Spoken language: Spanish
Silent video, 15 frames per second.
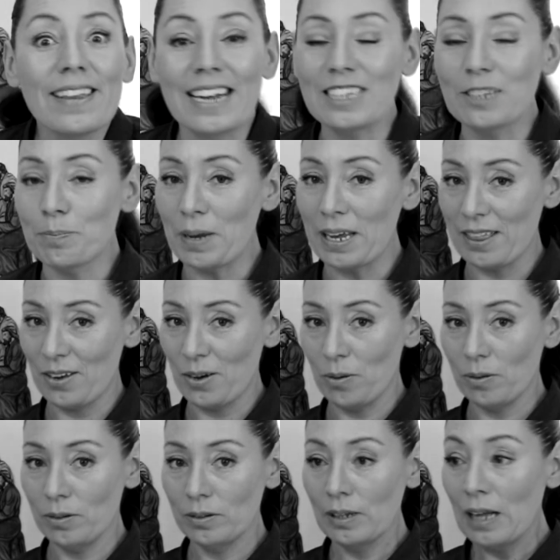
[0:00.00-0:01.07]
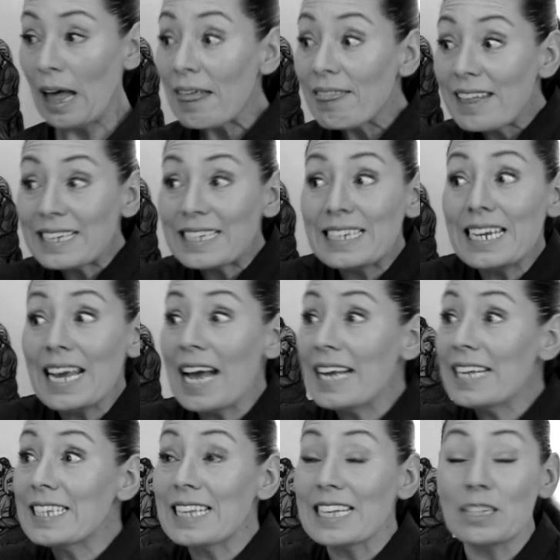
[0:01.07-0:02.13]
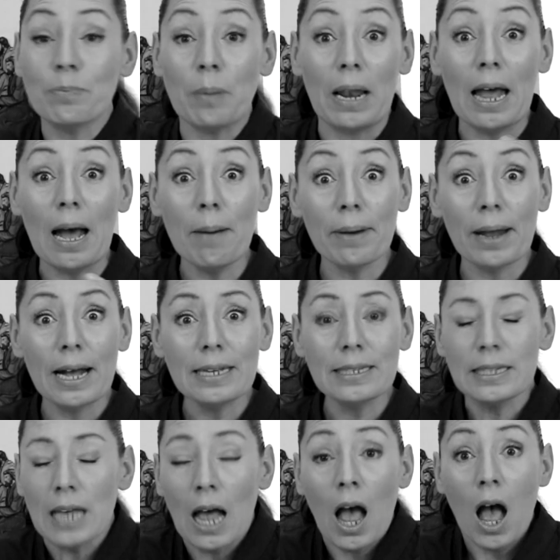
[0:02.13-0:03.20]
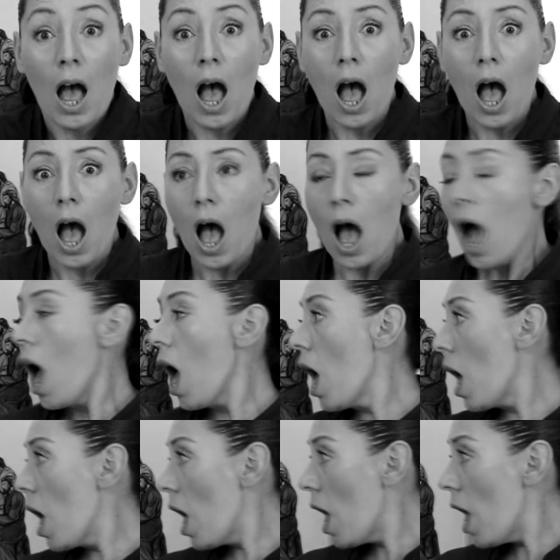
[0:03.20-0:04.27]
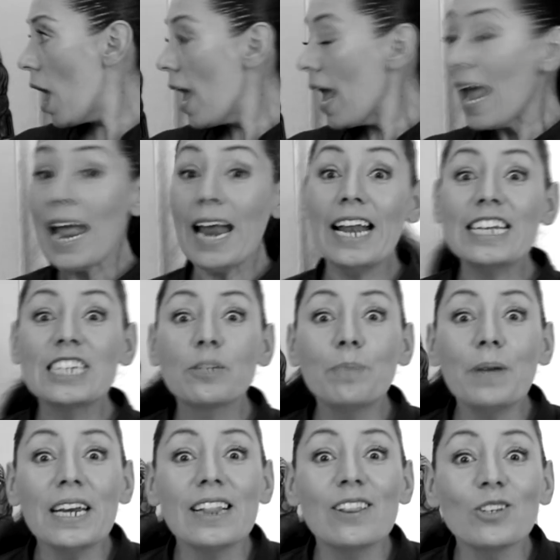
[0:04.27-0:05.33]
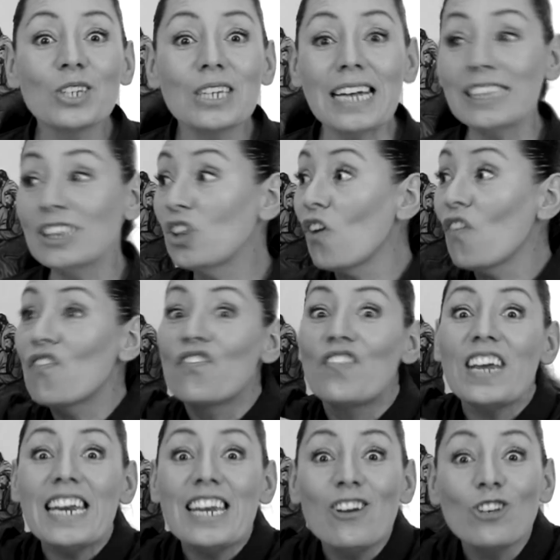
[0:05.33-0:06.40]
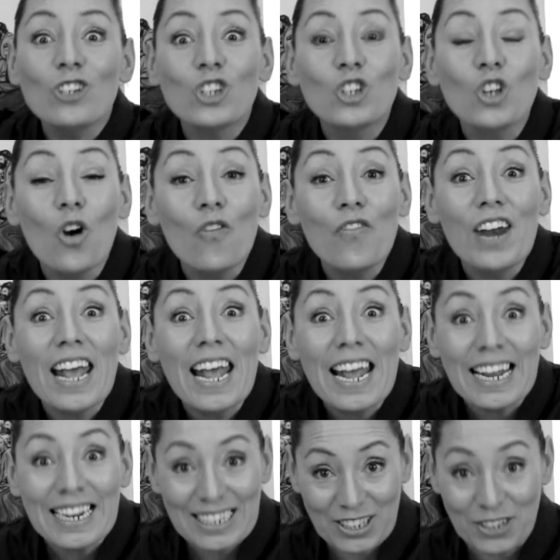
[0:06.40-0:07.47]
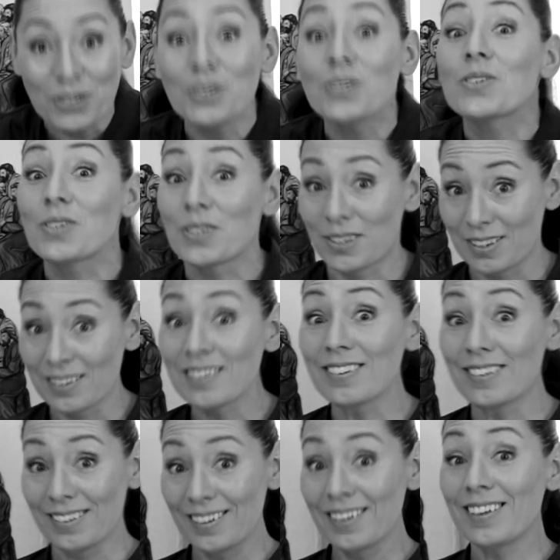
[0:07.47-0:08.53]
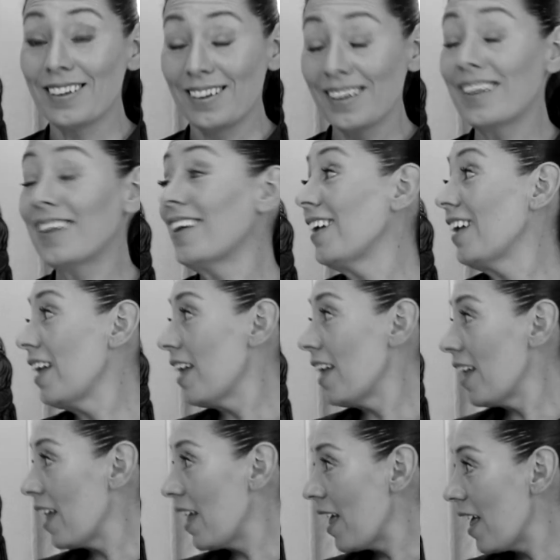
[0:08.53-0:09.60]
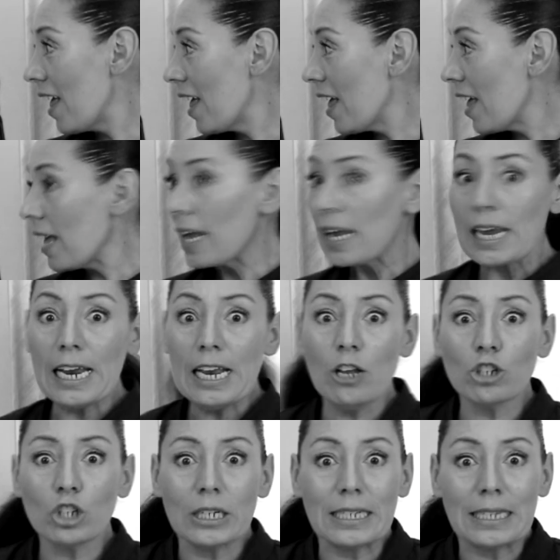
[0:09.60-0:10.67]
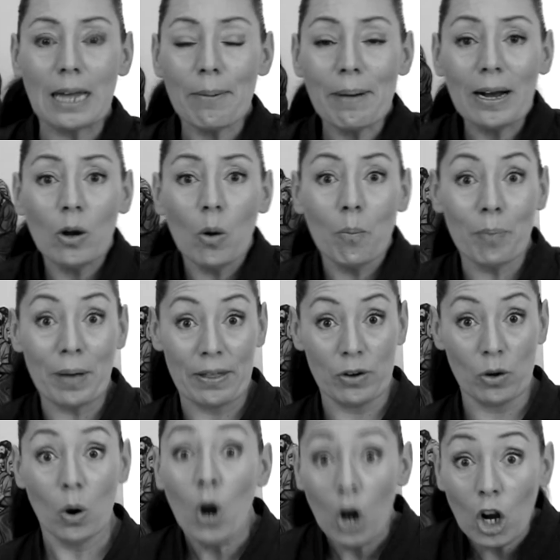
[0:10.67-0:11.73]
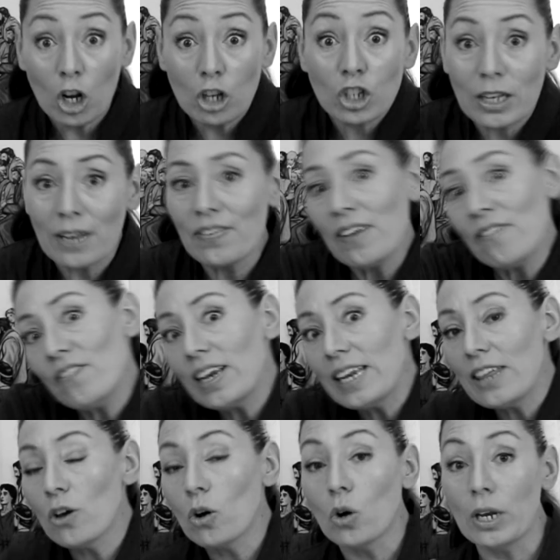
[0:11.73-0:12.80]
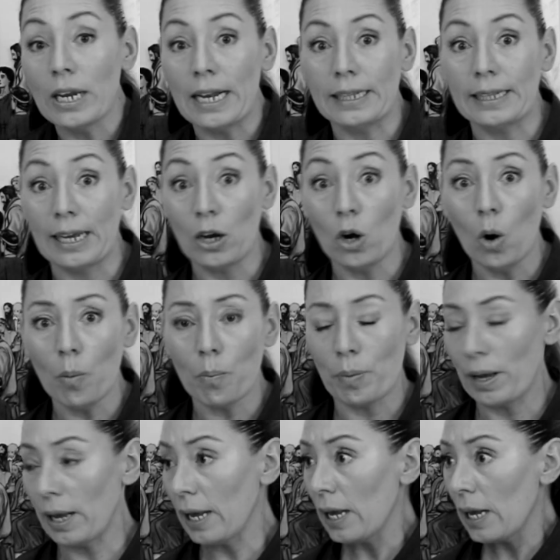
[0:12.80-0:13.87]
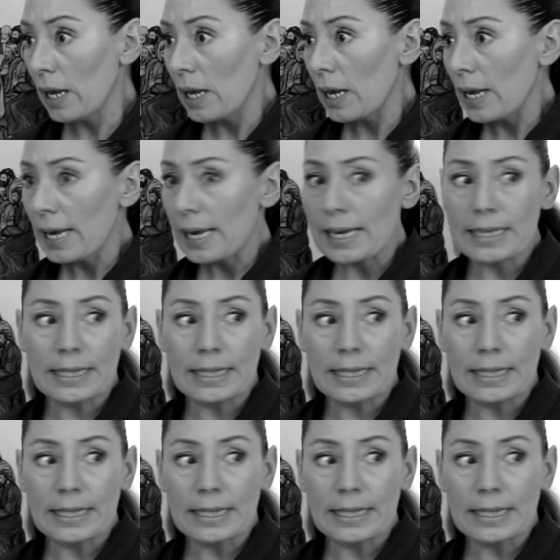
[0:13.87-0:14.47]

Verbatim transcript: ustedes saben cómo ya hace algún tiempo Dios escogió que los gentiles oyeran por mi boca la palabra del Evangelio y creyeran. Y Dios, que conoce los corazones, les dio testimonio,